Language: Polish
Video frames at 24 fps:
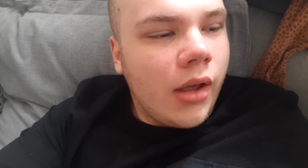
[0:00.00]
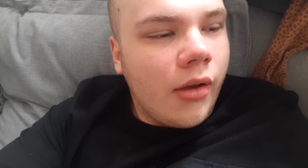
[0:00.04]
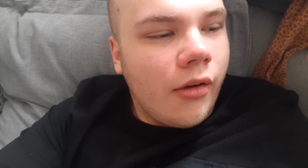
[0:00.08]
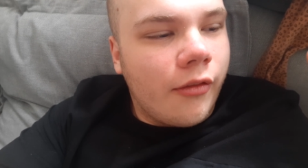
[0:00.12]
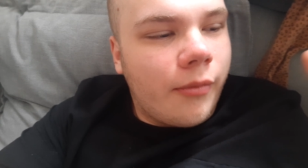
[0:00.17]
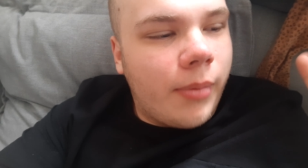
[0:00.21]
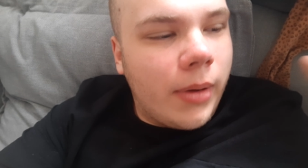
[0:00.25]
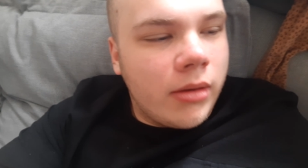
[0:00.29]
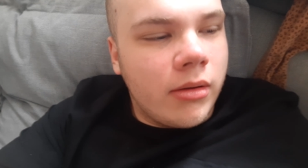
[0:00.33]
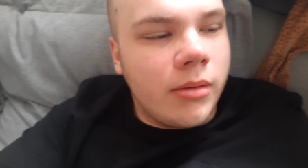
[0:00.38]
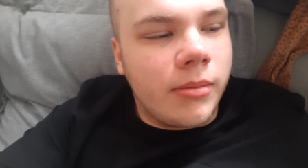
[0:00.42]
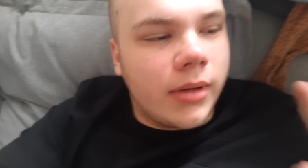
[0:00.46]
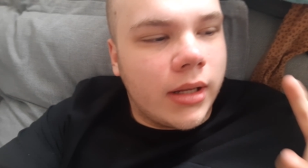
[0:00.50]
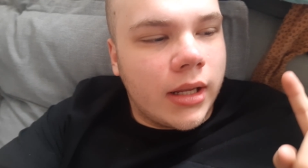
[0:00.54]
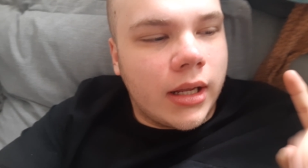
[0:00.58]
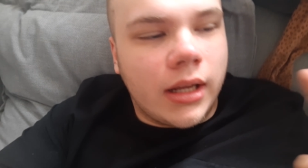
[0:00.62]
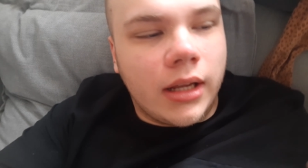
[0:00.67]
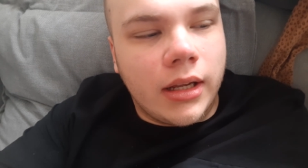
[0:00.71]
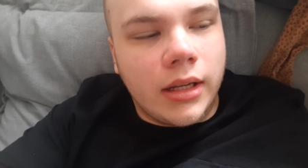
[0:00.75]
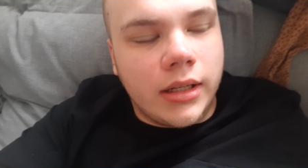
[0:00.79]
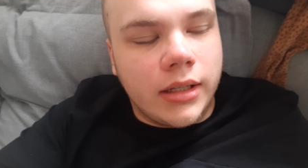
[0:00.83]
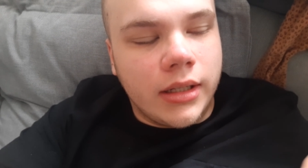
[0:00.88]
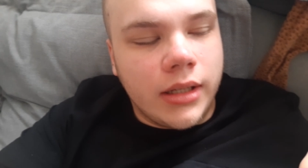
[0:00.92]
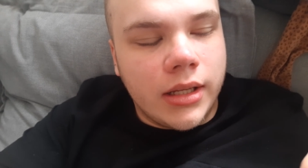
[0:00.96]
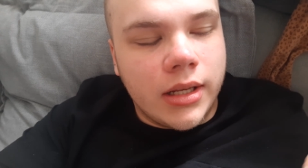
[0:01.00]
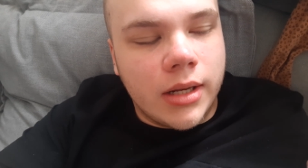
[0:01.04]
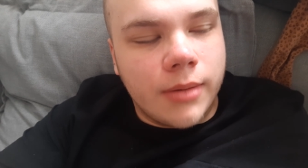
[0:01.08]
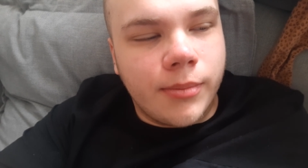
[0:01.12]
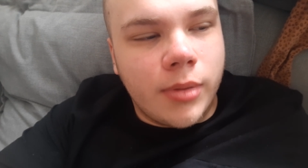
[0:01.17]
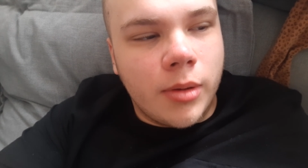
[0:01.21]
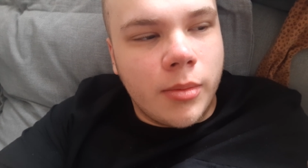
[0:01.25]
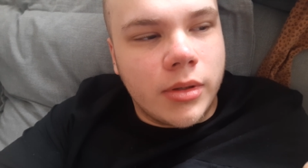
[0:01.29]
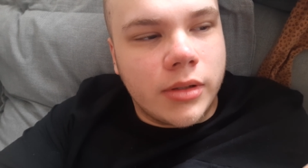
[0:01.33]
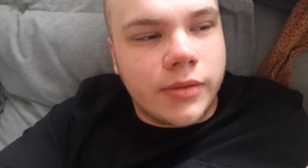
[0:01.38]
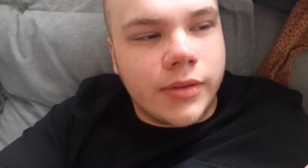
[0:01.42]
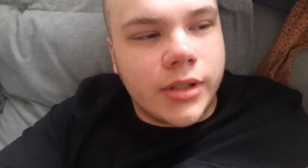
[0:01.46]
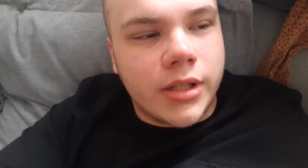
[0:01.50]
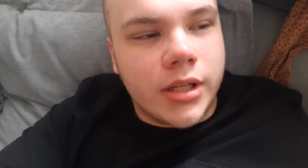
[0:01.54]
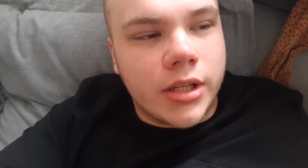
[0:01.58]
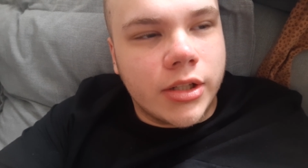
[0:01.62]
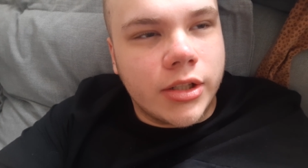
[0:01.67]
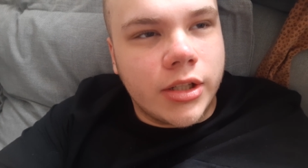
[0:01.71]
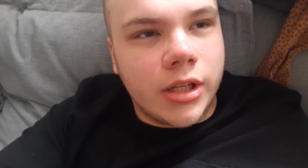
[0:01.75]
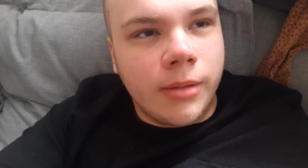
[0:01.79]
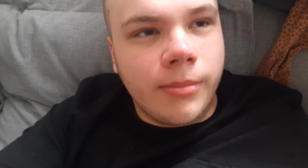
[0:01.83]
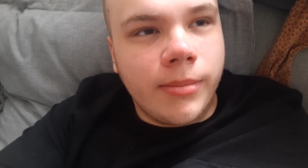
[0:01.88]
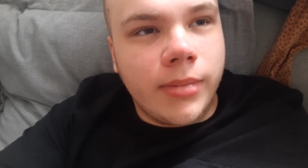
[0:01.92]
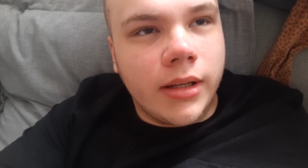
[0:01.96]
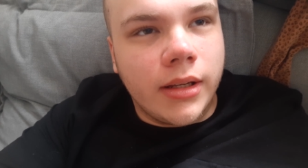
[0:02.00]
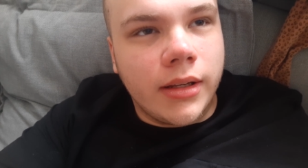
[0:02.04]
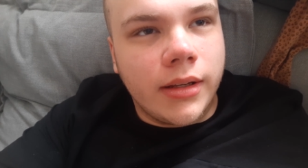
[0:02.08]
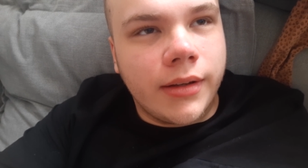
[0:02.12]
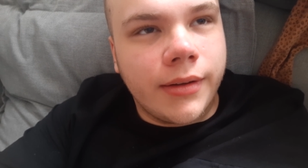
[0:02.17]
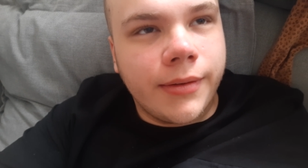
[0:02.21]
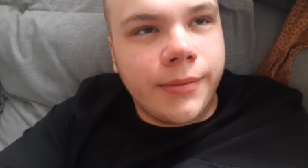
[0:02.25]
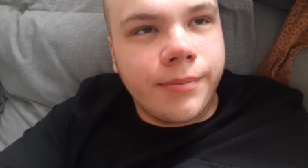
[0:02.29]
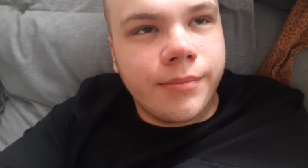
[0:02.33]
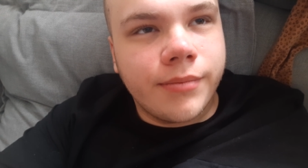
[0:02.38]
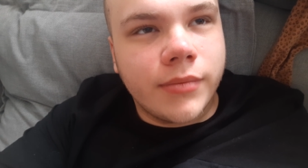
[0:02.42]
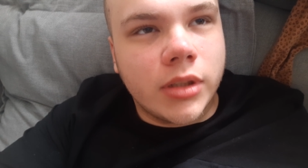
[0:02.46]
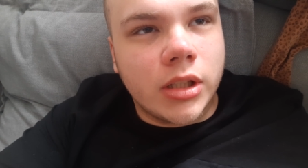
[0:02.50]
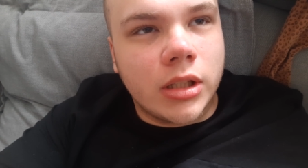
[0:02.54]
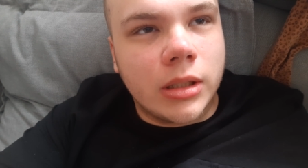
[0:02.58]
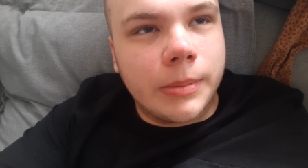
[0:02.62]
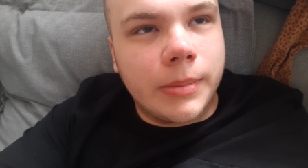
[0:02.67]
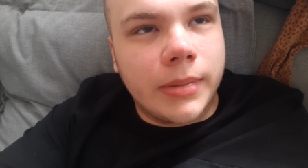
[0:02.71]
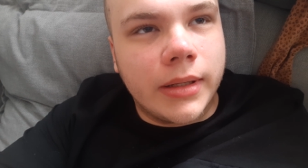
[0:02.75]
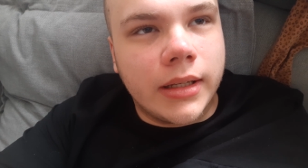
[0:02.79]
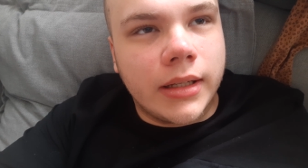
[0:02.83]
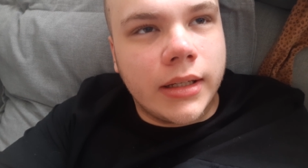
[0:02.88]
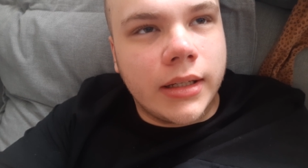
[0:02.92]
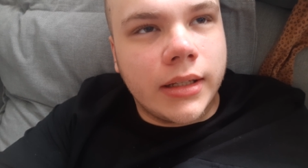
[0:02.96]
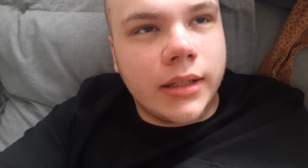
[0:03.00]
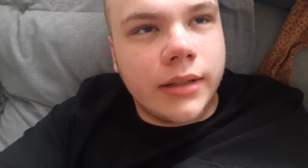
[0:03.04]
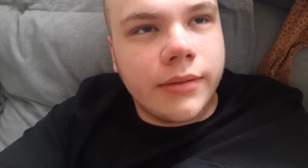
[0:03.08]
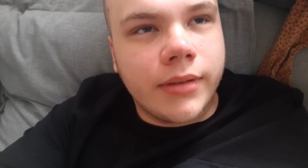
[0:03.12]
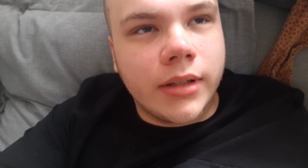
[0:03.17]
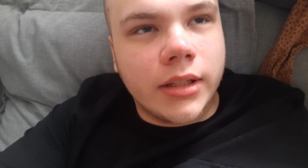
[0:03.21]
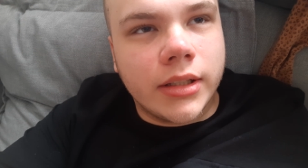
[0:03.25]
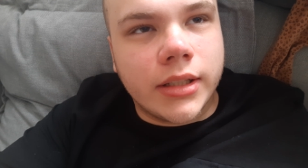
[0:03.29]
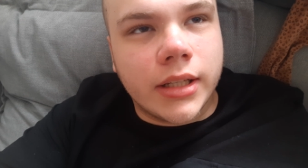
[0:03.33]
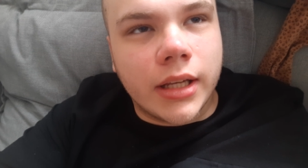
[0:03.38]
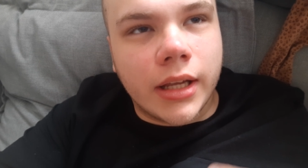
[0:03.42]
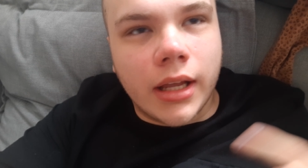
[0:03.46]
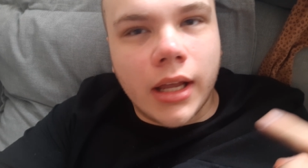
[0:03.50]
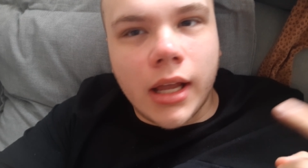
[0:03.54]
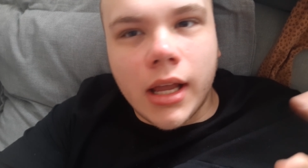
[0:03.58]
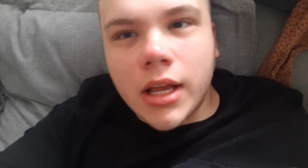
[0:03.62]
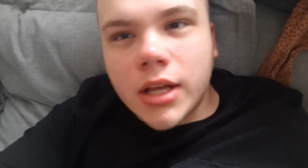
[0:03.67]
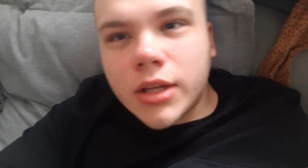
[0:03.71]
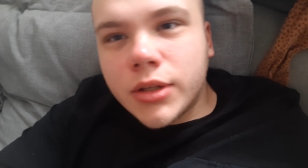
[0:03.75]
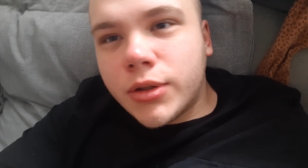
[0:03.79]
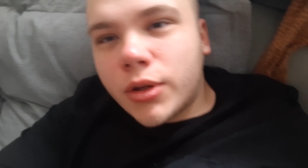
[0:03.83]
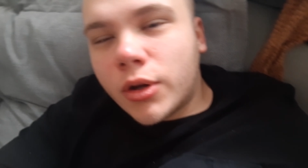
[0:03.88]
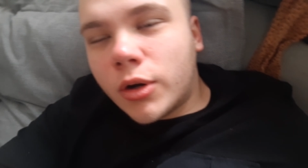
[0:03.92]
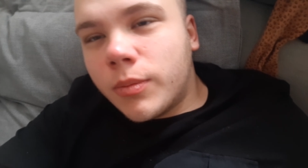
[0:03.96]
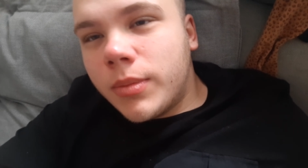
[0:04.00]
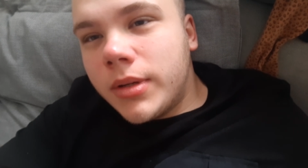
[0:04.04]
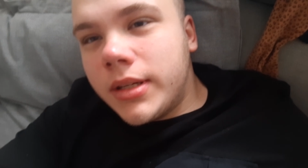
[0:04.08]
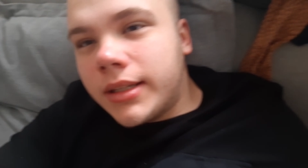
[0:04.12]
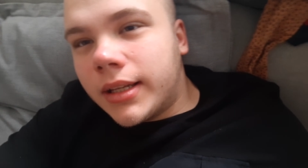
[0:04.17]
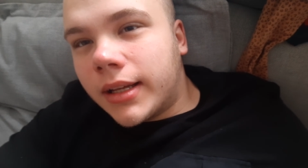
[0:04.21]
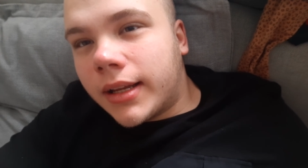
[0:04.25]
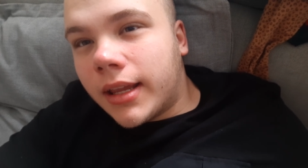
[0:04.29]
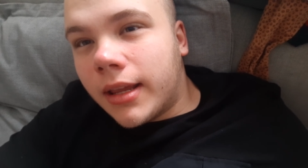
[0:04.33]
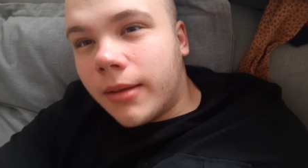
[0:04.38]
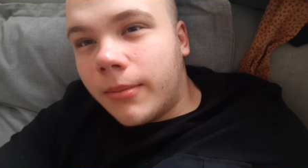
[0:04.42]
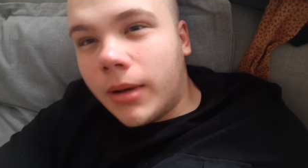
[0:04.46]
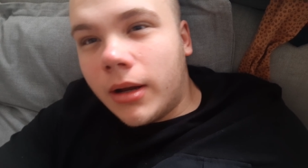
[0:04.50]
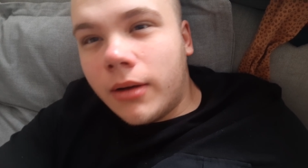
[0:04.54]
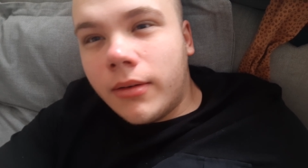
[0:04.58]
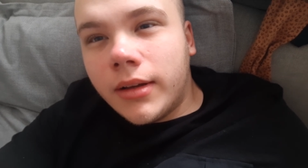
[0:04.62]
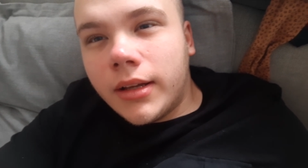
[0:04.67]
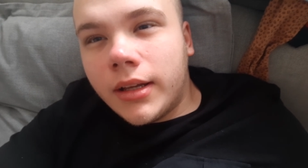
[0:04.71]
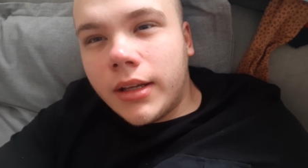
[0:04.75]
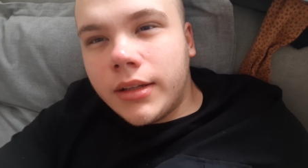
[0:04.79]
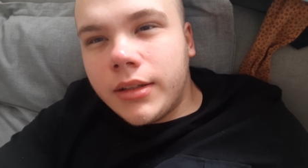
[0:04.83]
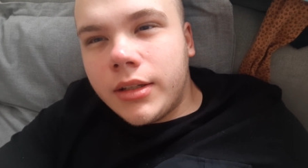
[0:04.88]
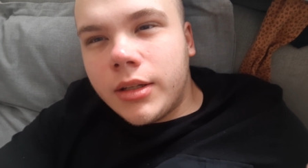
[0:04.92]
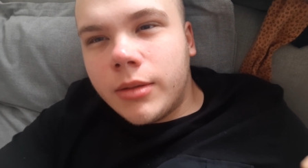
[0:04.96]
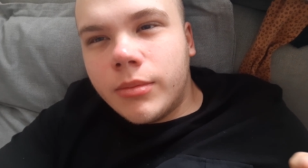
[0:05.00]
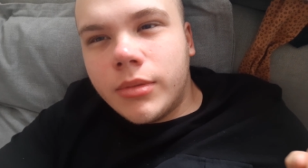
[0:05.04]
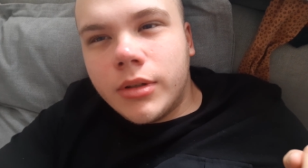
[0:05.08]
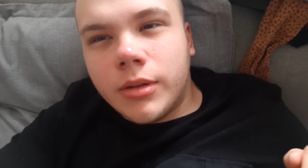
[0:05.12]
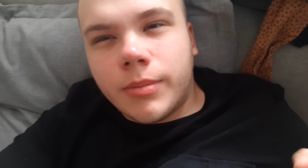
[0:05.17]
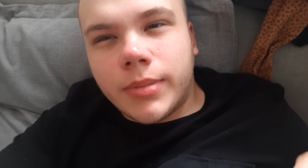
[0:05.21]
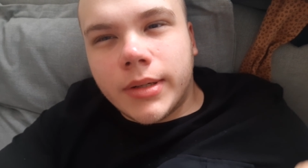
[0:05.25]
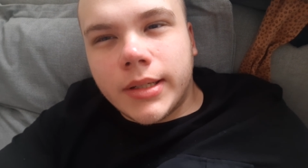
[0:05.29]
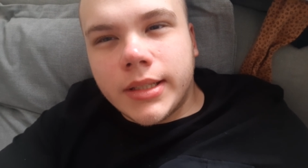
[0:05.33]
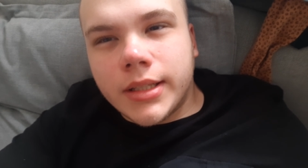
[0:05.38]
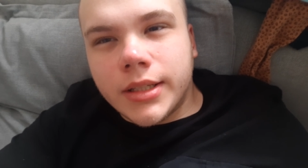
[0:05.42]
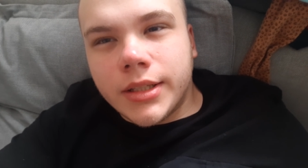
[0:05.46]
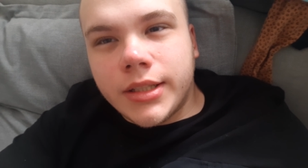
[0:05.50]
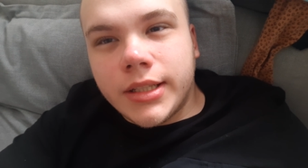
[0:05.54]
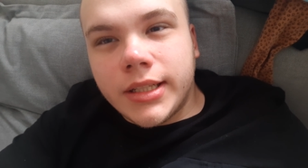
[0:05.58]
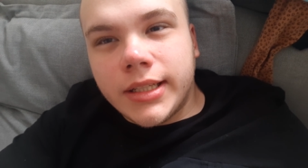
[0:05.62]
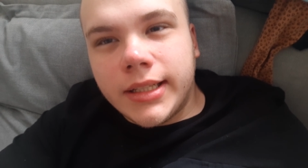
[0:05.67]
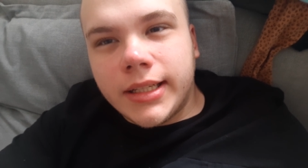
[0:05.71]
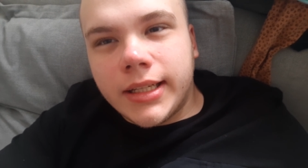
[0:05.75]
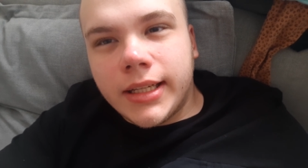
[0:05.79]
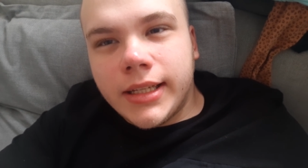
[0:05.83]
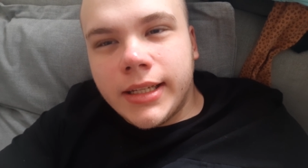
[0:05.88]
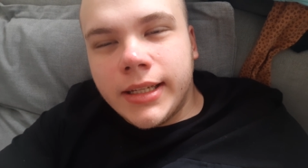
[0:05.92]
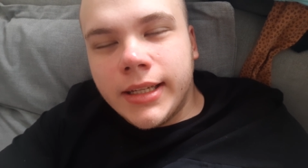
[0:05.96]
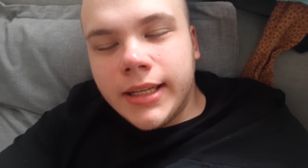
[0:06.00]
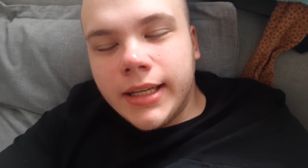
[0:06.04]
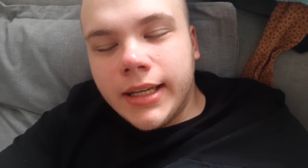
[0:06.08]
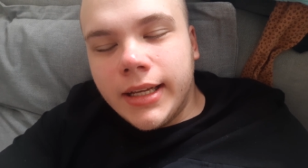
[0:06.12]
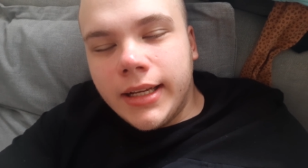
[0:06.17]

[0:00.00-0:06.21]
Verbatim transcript: wpadłem na jeden pomysł właśnie, żeby sobie, wiecie, zrobić takie małe niby prezenciki,